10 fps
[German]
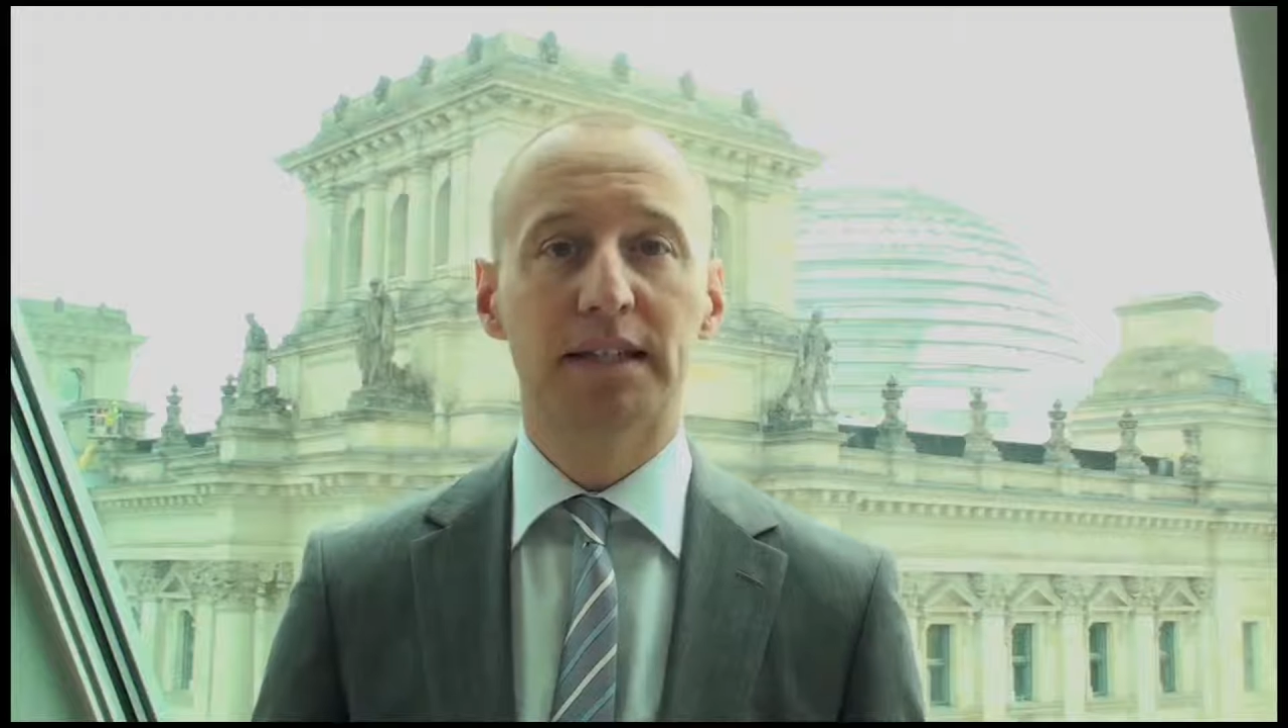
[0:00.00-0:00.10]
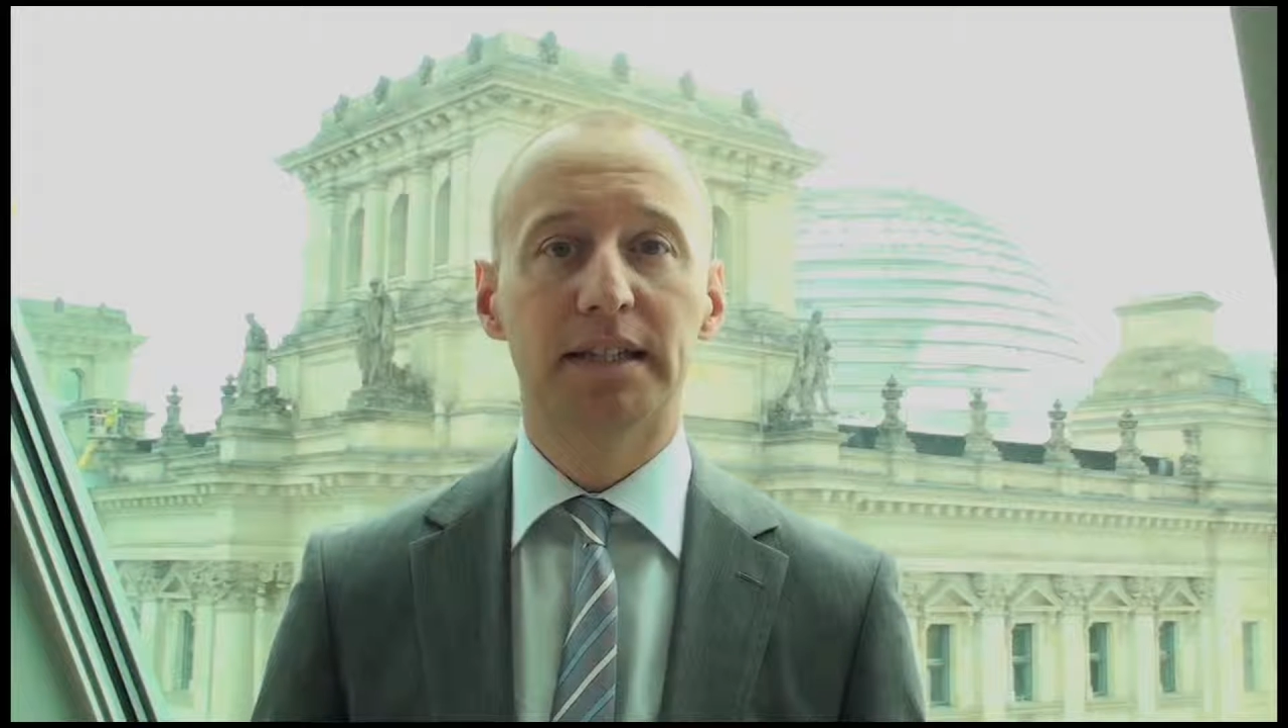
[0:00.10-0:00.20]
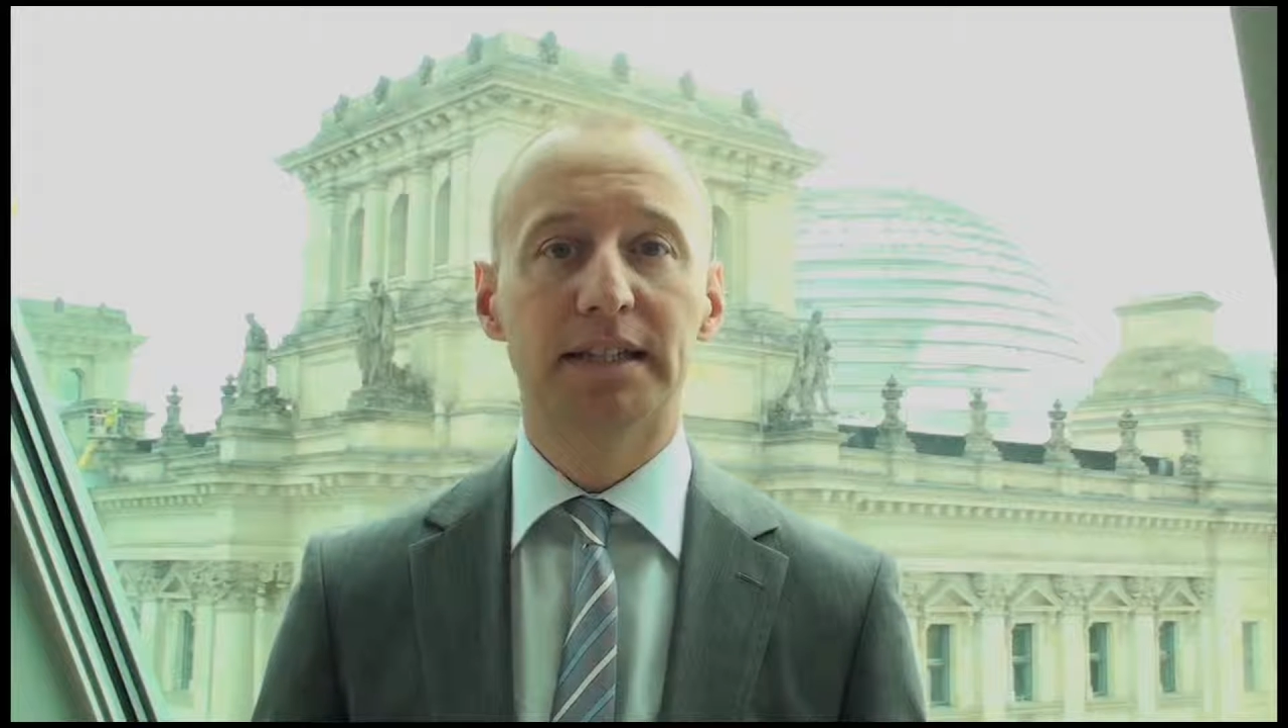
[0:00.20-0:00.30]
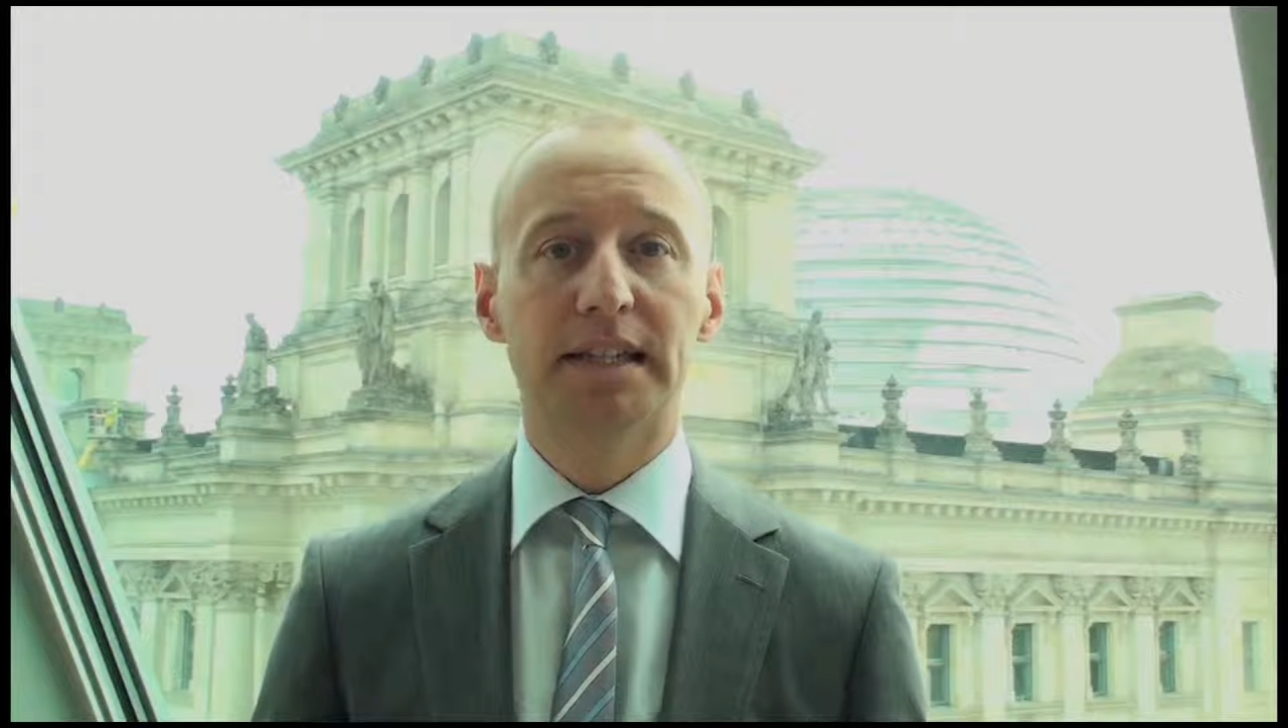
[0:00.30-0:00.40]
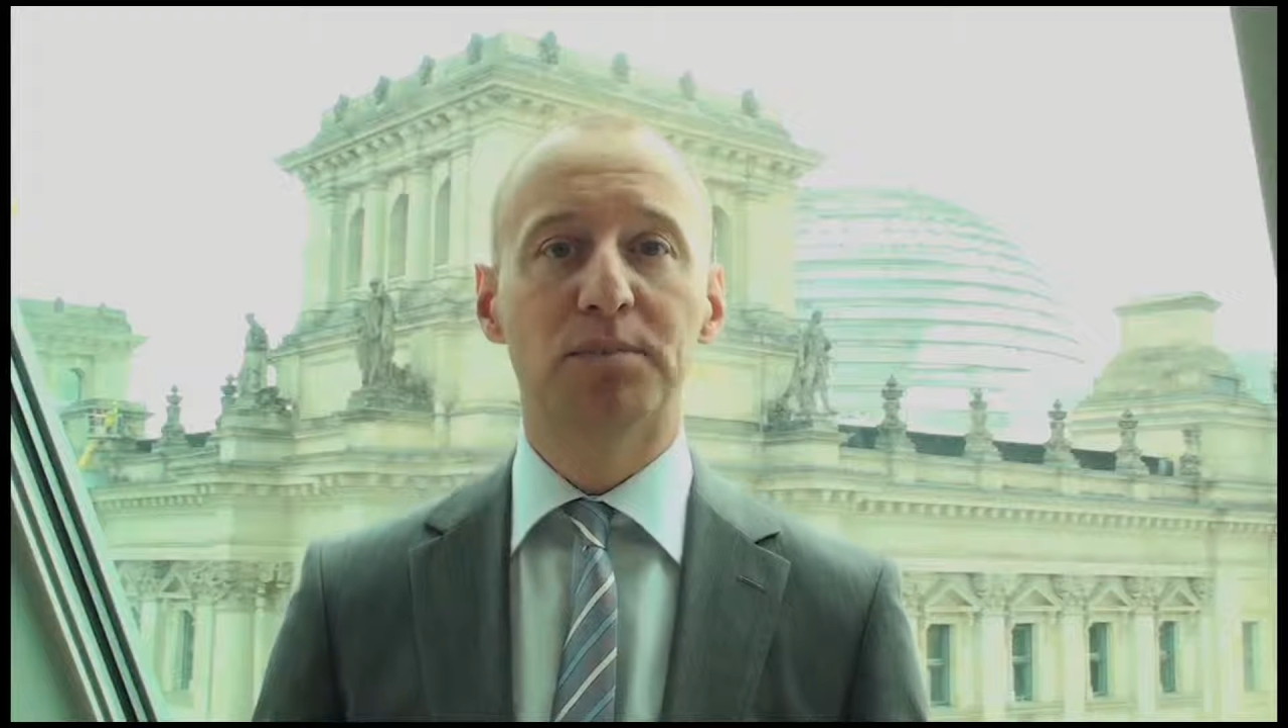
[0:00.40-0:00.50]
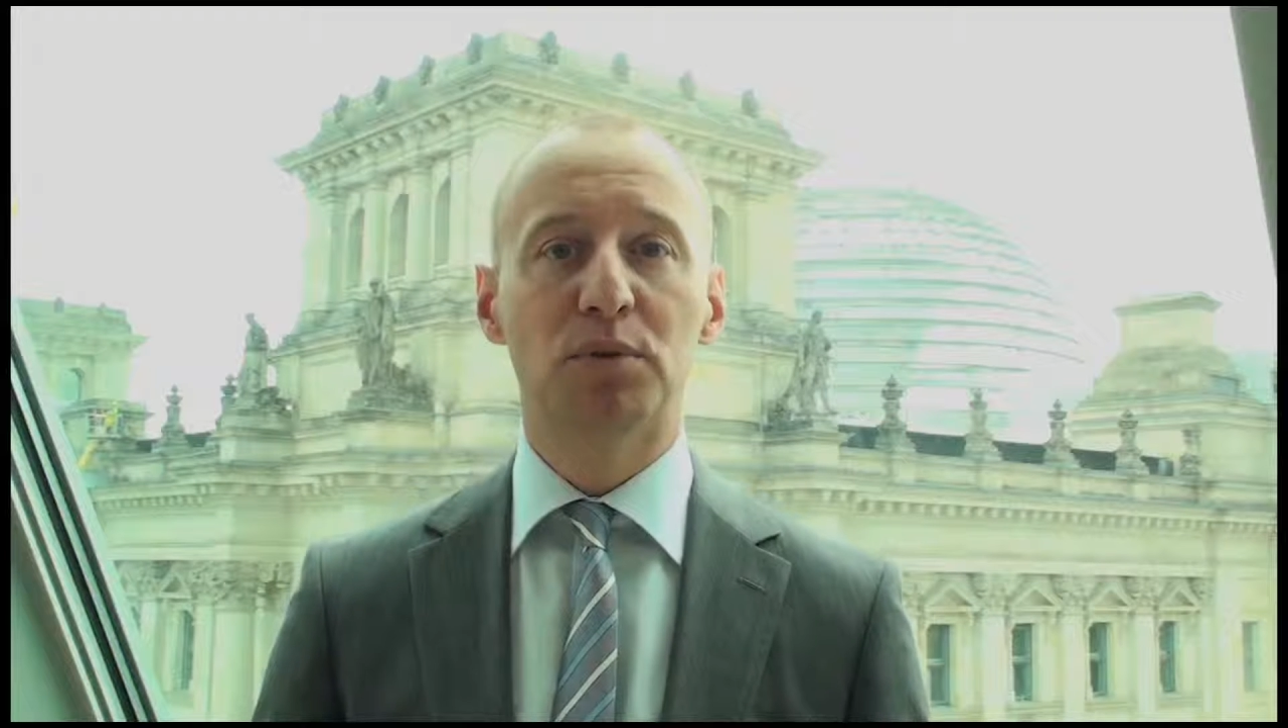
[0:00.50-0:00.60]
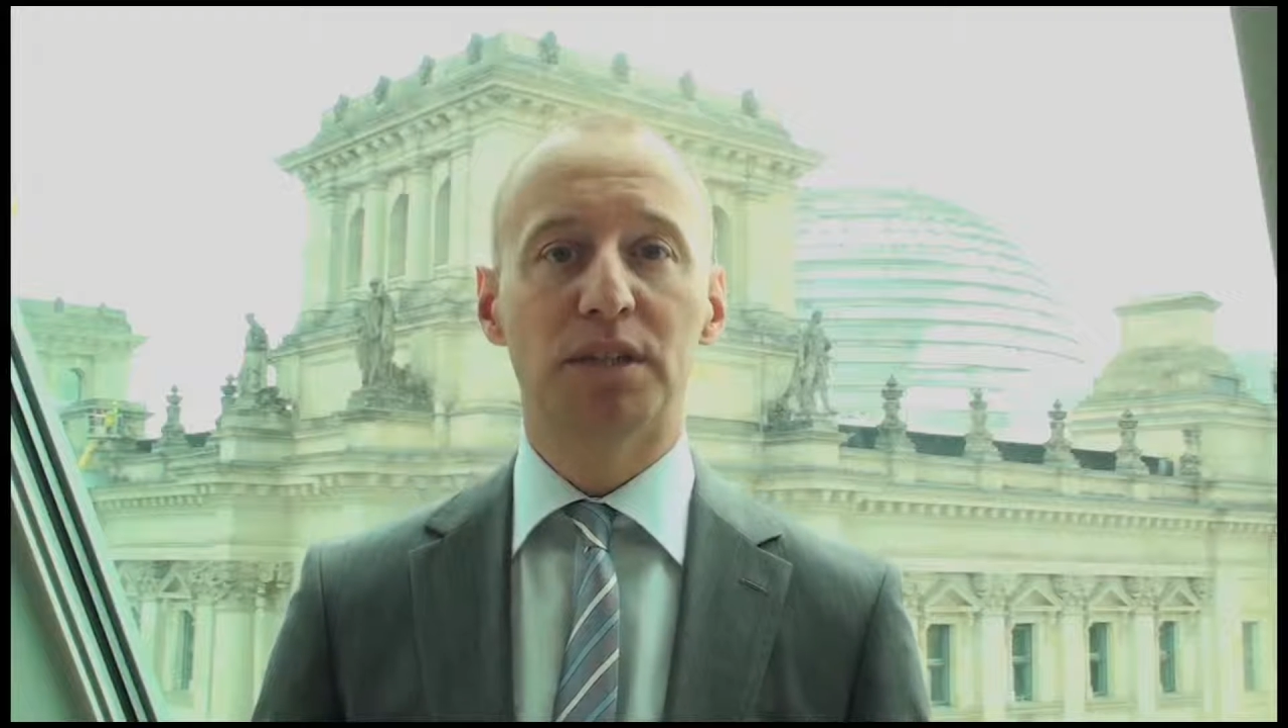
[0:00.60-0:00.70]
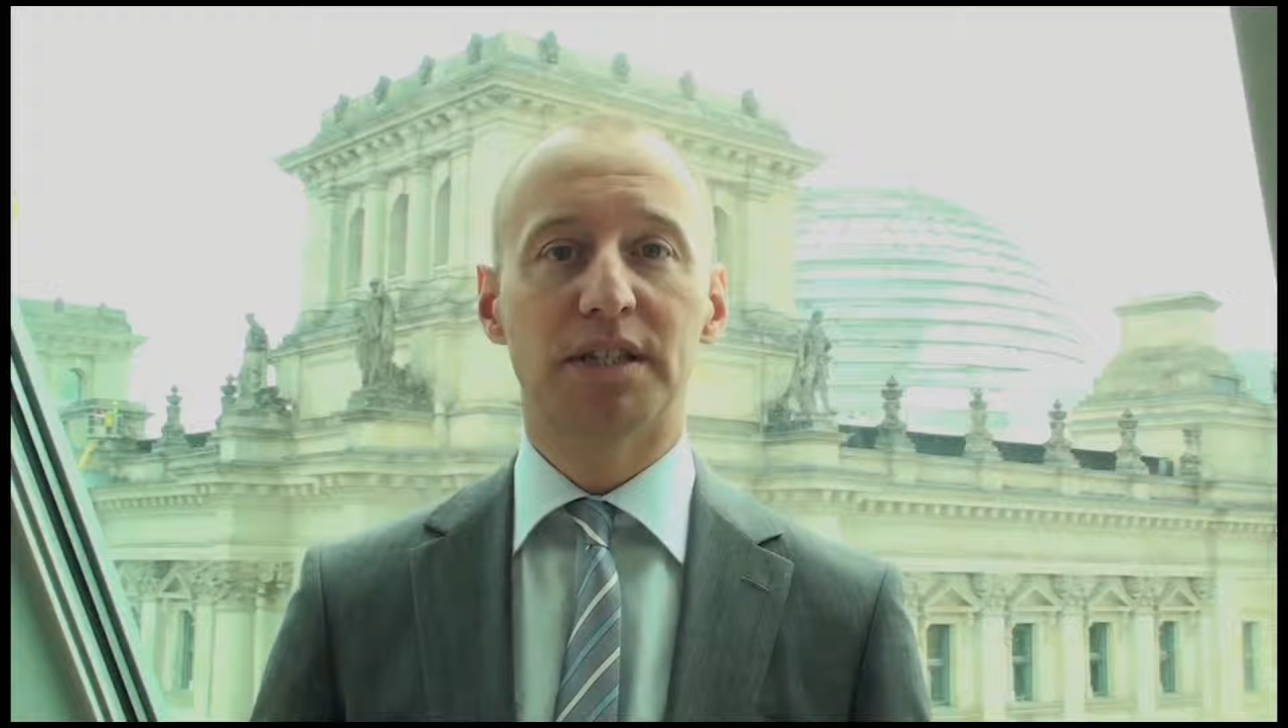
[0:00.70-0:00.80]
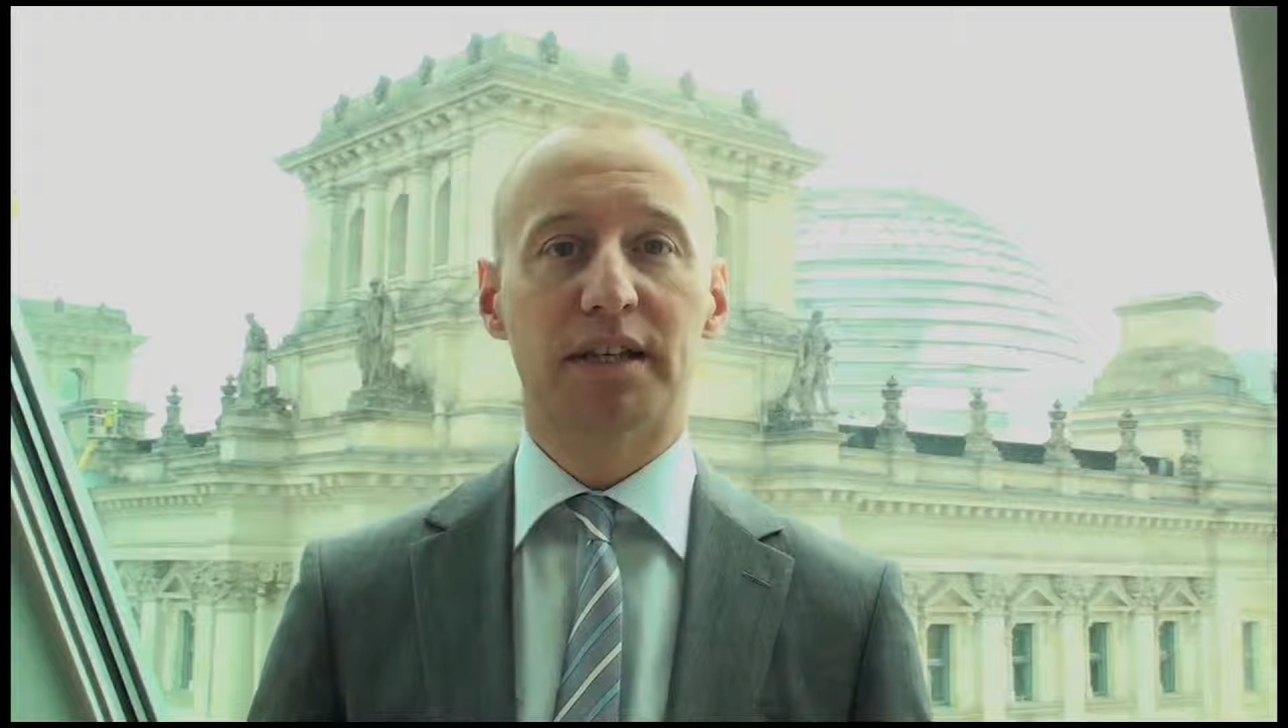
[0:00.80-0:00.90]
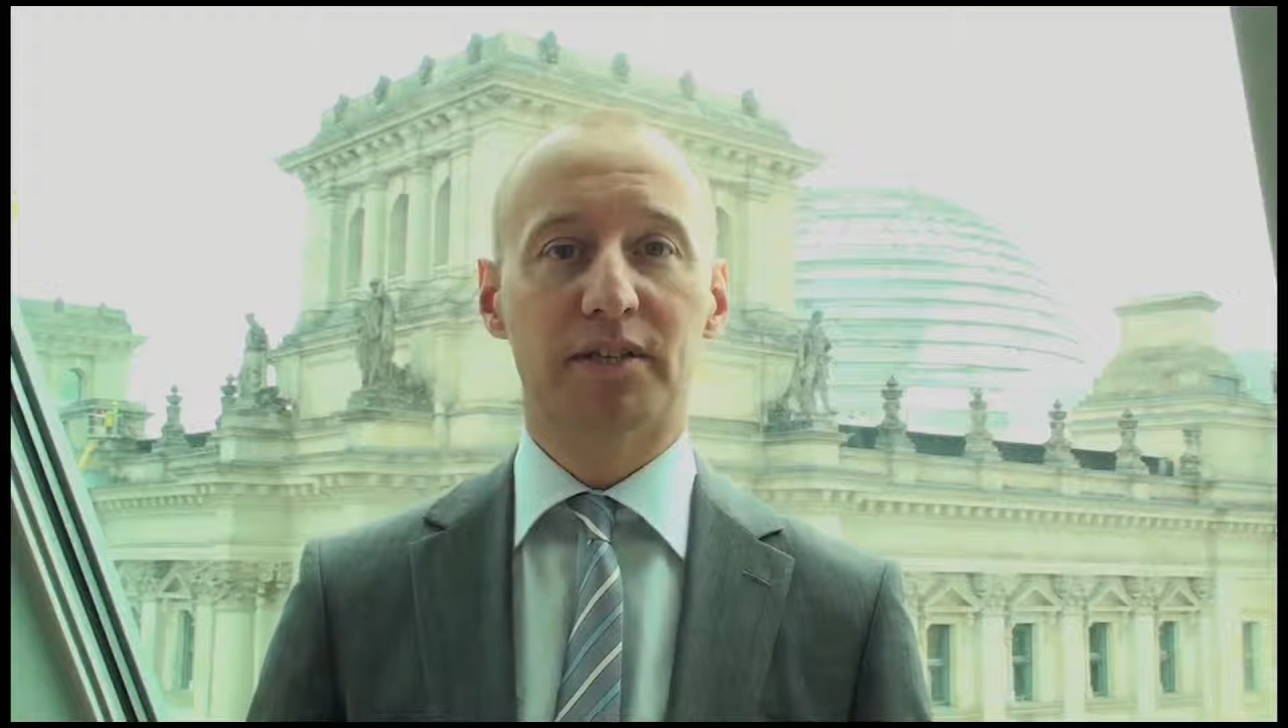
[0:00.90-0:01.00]

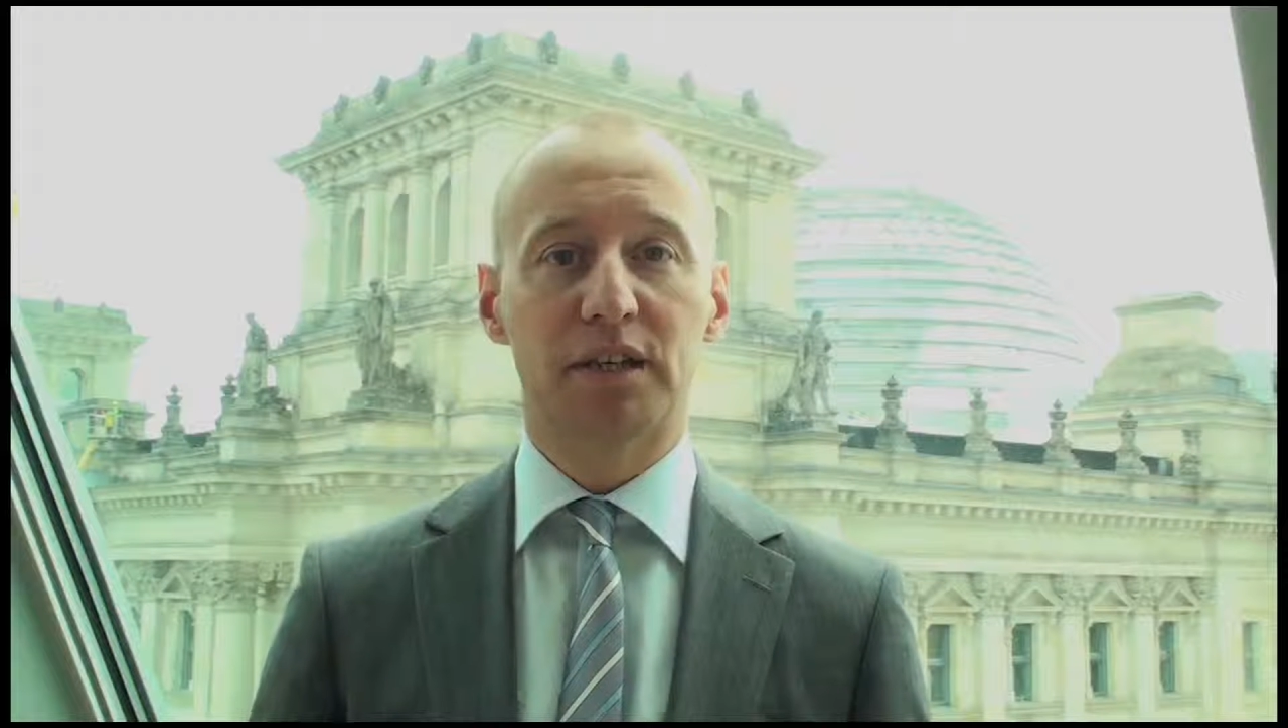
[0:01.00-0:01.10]
Klientelpolitik,